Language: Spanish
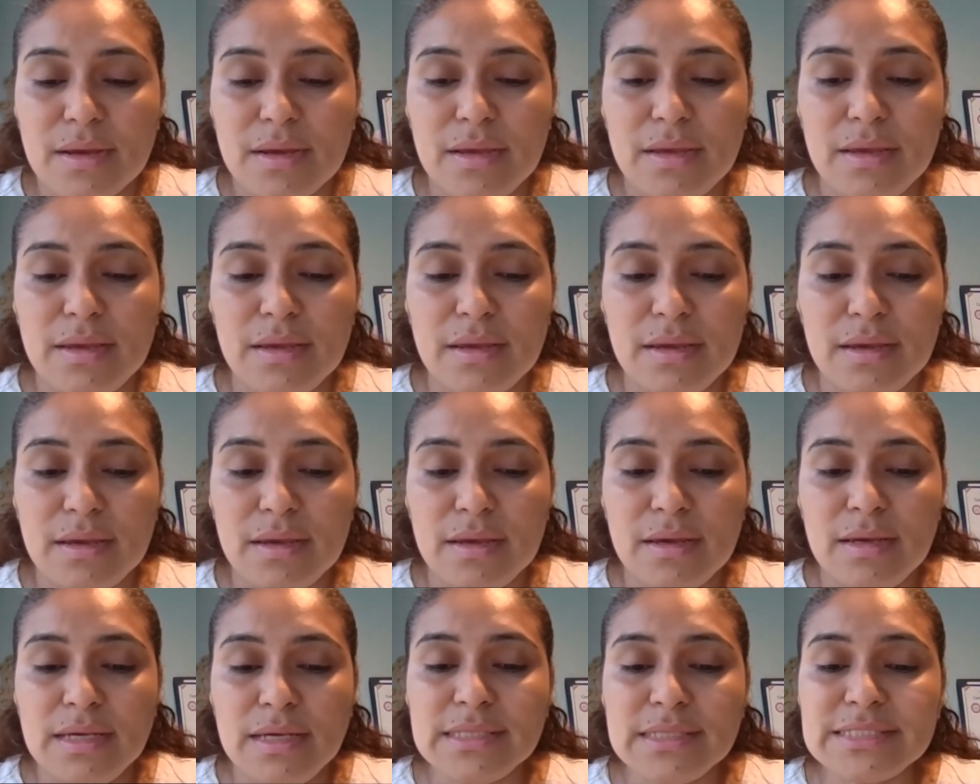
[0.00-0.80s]

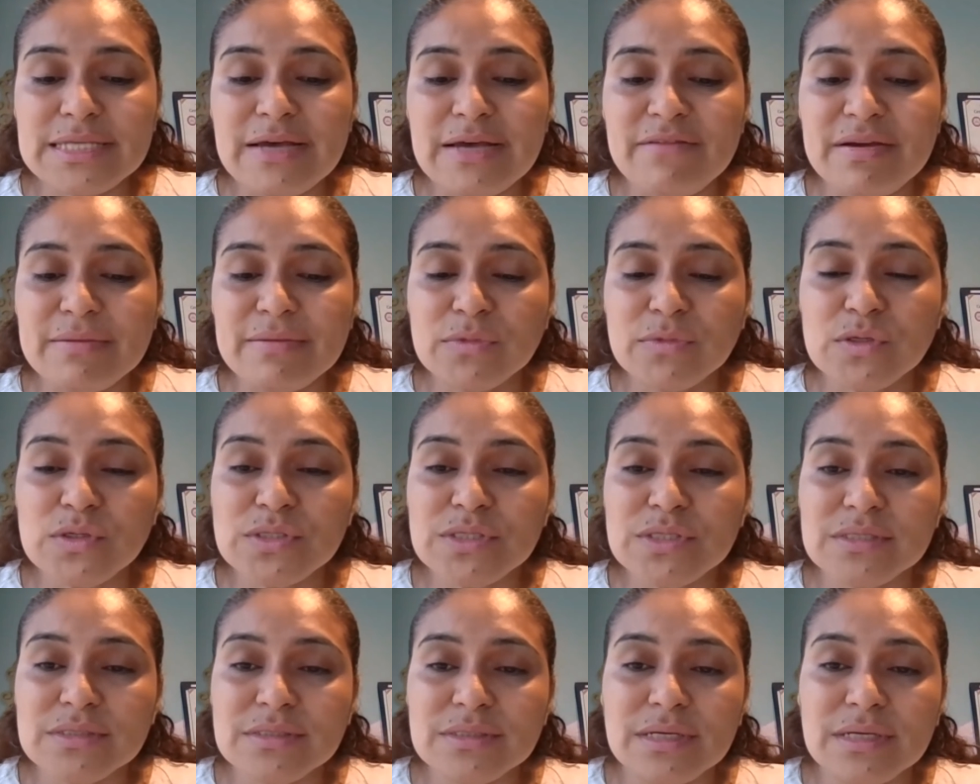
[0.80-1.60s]
y
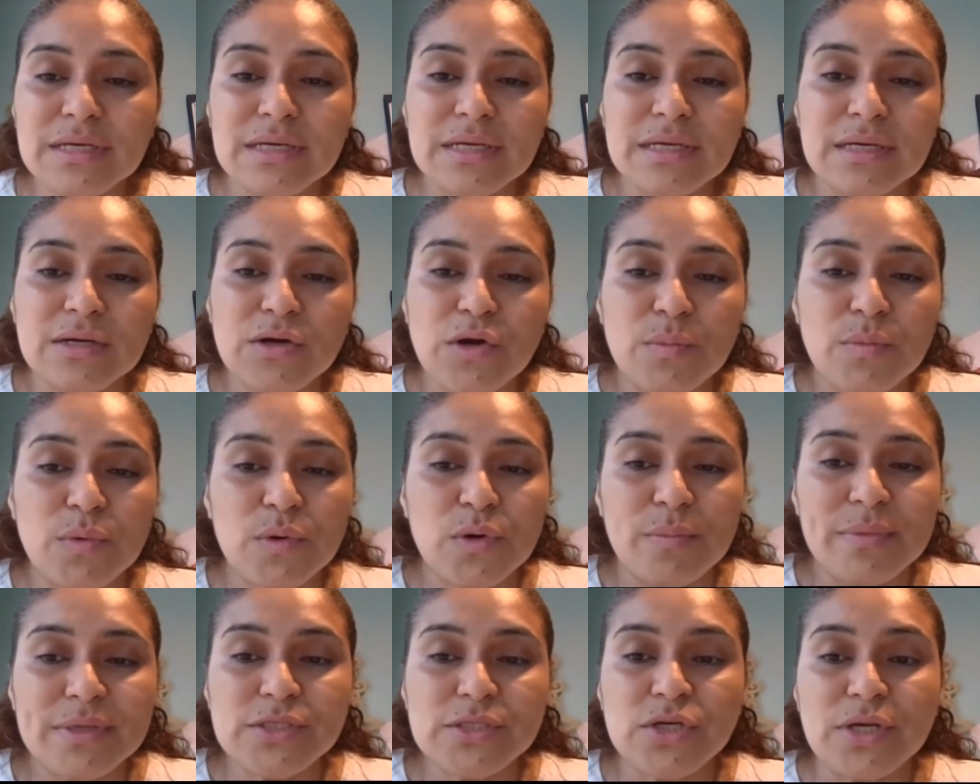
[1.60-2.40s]
sabemos que, como
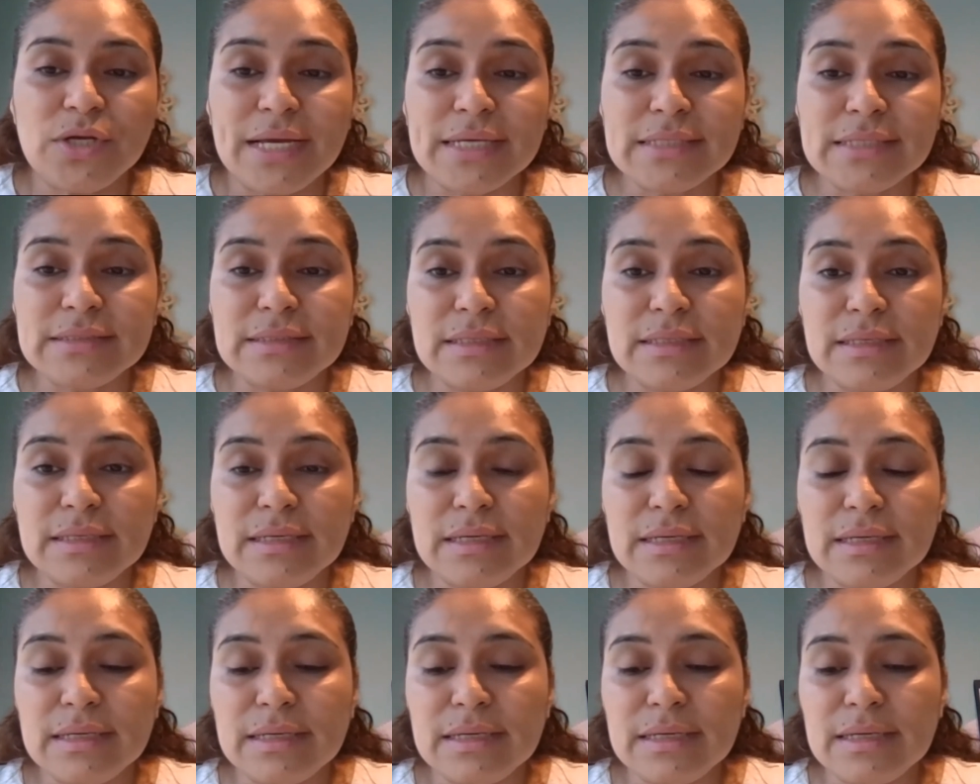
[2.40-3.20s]
lo mencionaste,
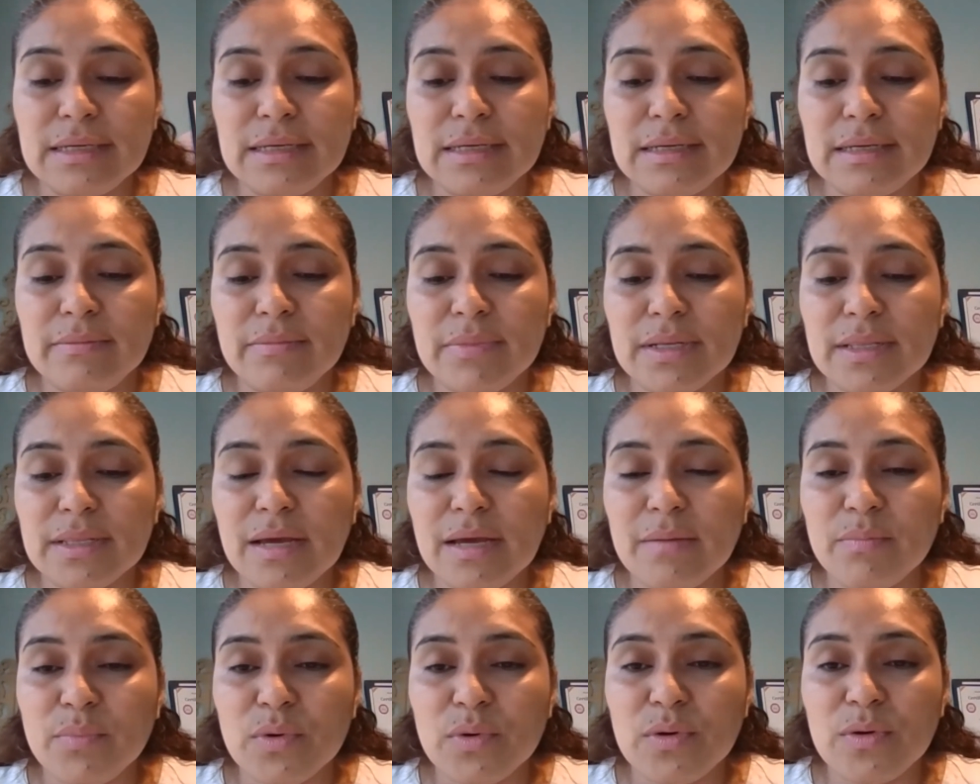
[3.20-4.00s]
que,
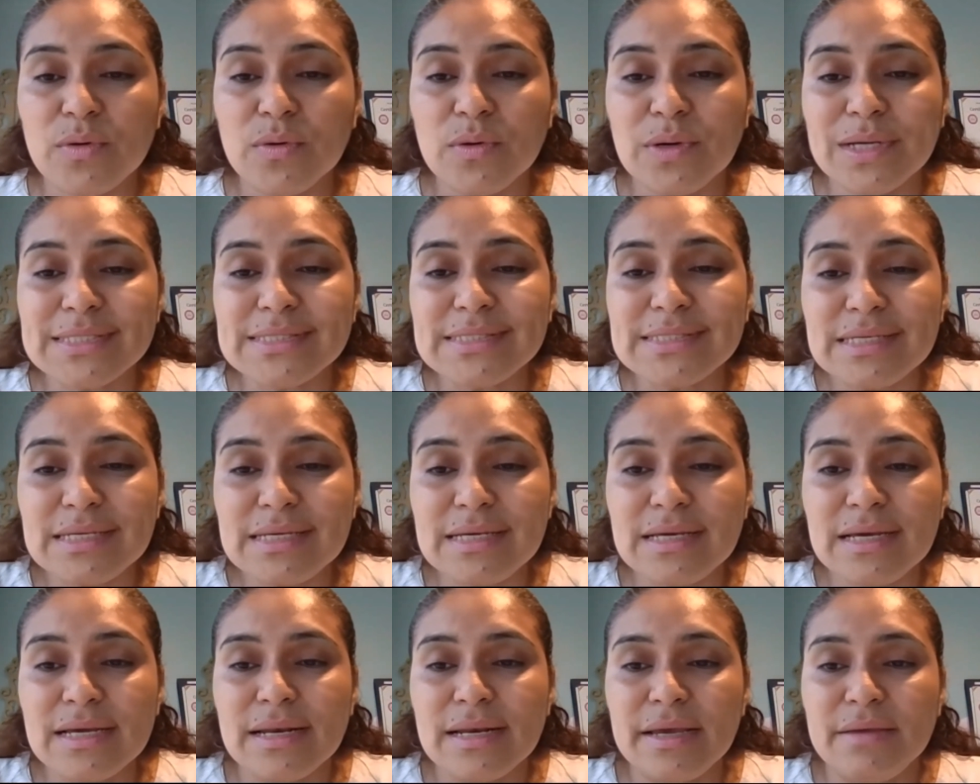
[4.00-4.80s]
¿verdad?, por lo que
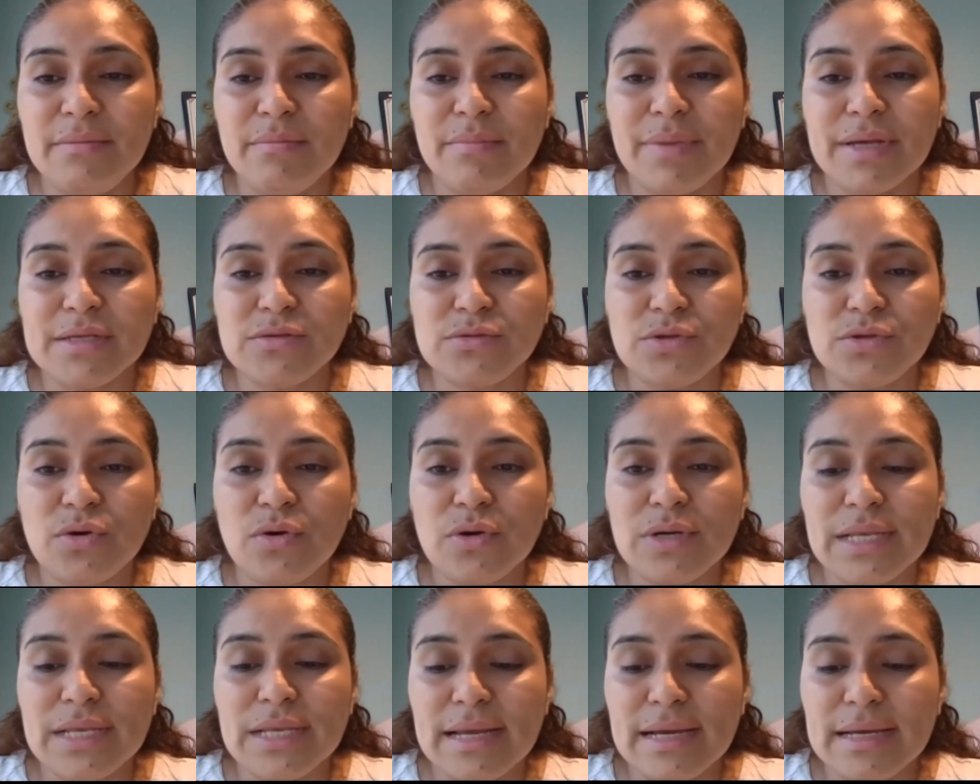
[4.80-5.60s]
sigue la
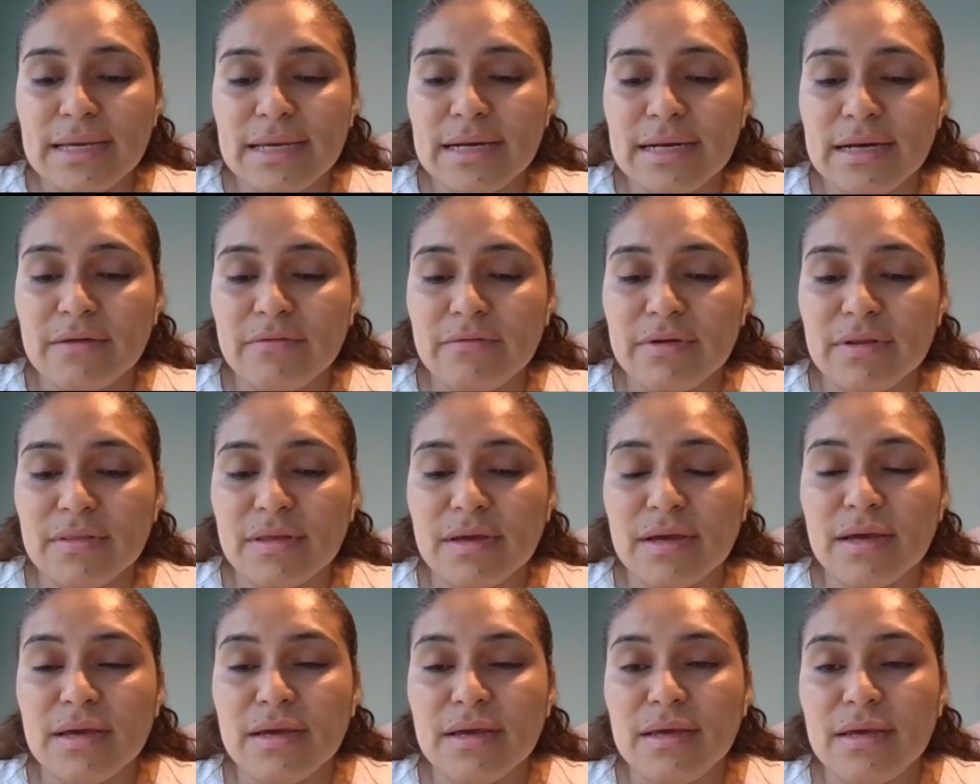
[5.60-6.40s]
invasión y la guerra,
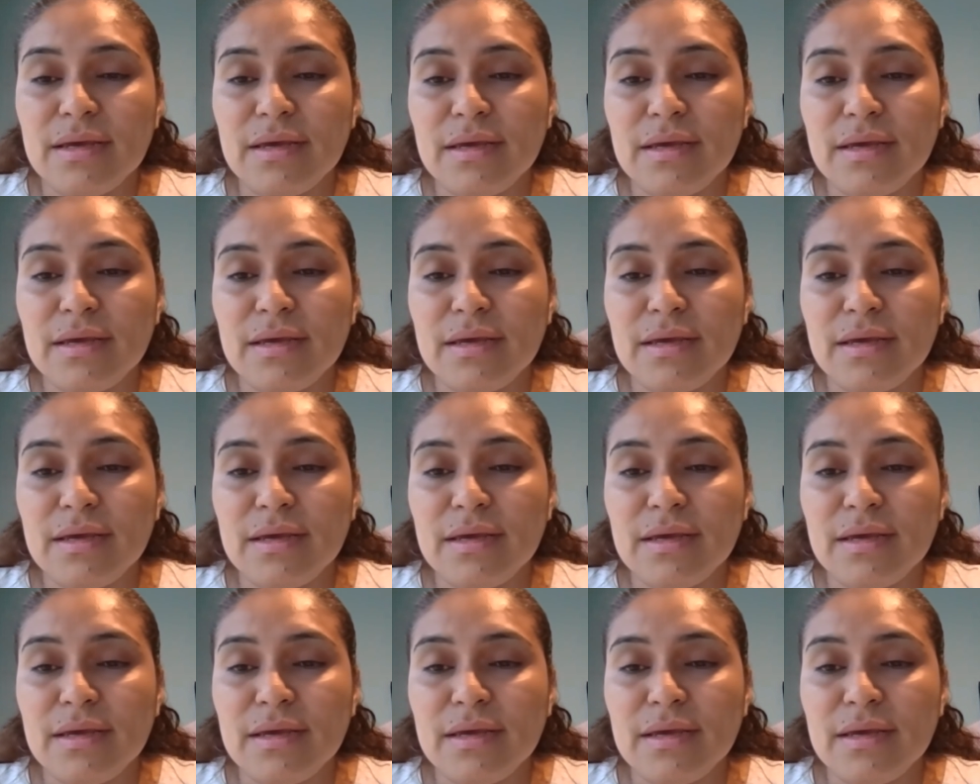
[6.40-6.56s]
¿verdad?,